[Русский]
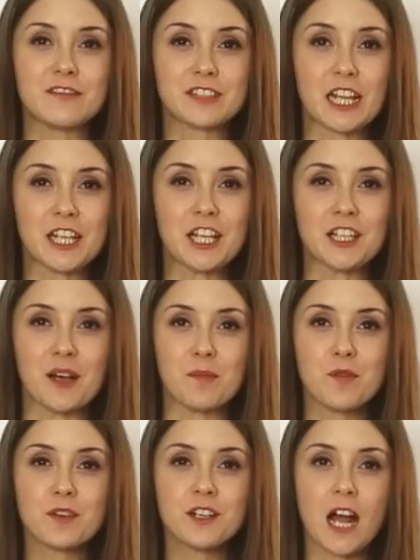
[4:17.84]
в такие
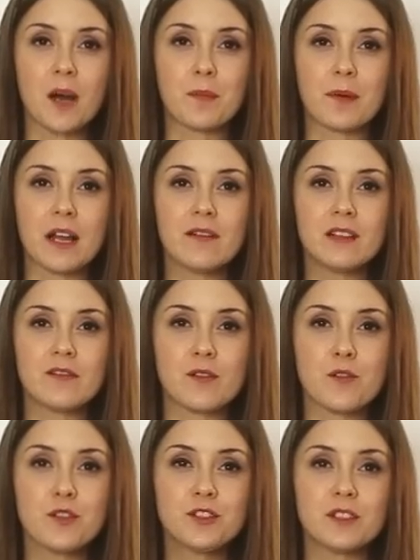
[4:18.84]
наборы, как правило,
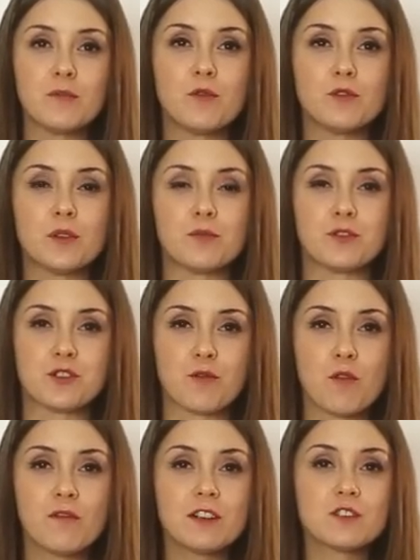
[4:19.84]
входит
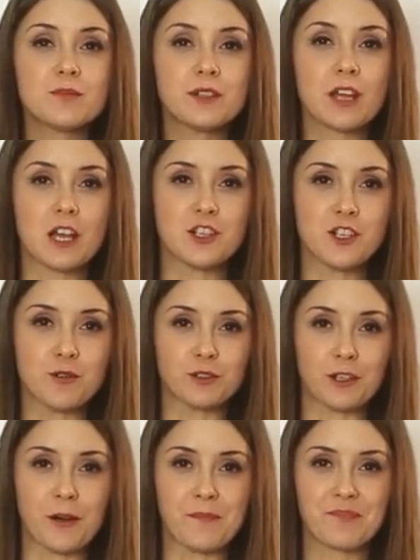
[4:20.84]
монопучковая зубная
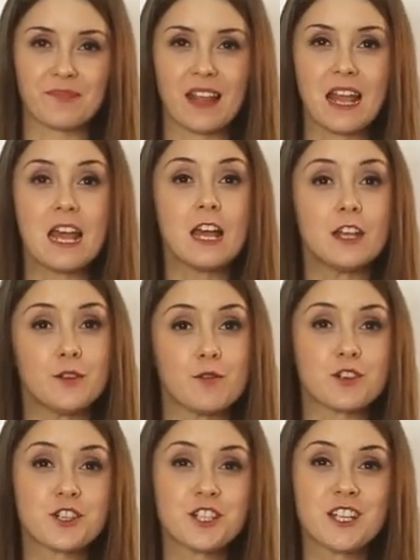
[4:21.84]
щетка,
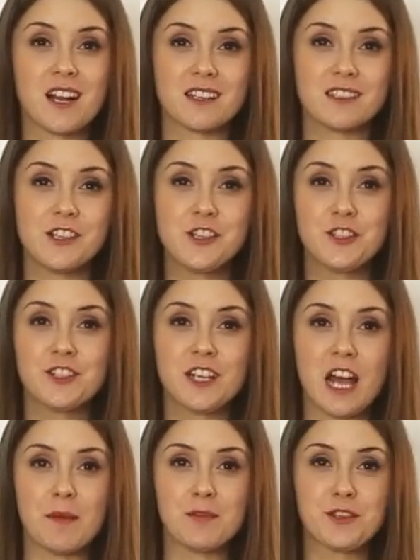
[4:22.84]
ёршики различных
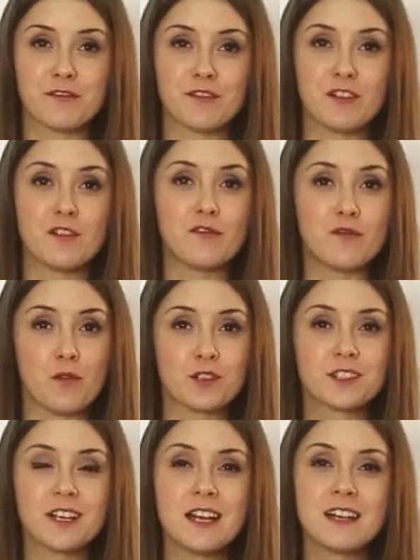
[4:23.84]
диаметров,
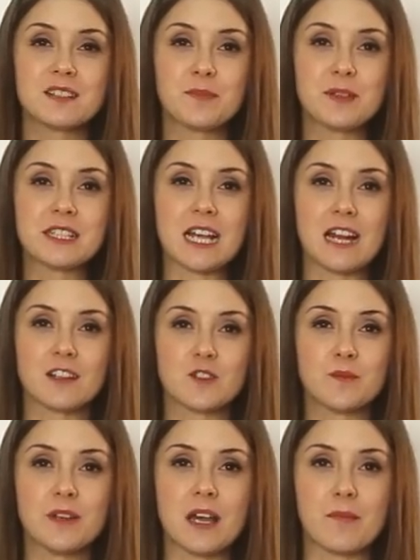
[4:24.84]
воск, специальная
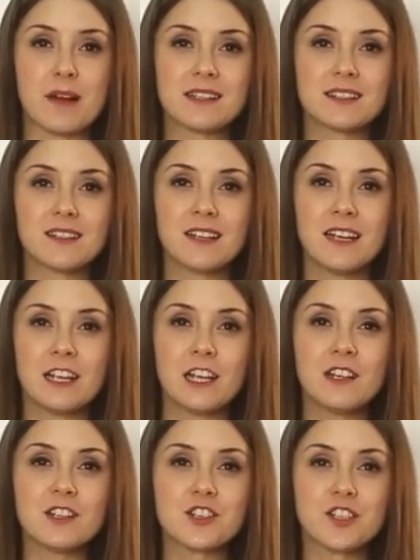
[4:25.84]
зубная паста
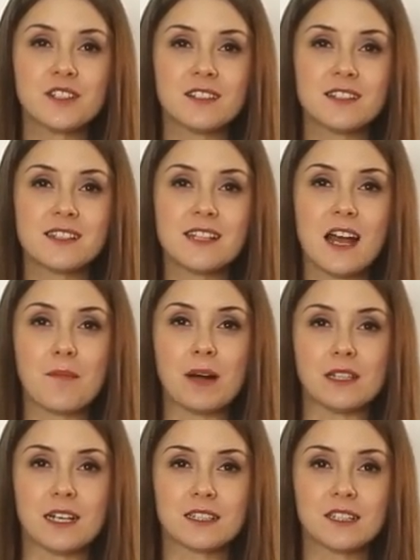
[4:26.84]
или жидкость для
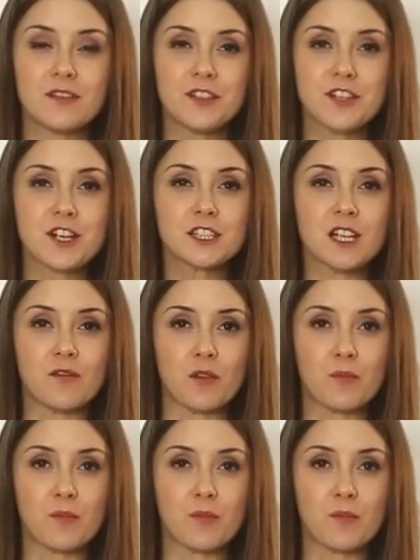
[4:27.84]
ополаскивания ротовой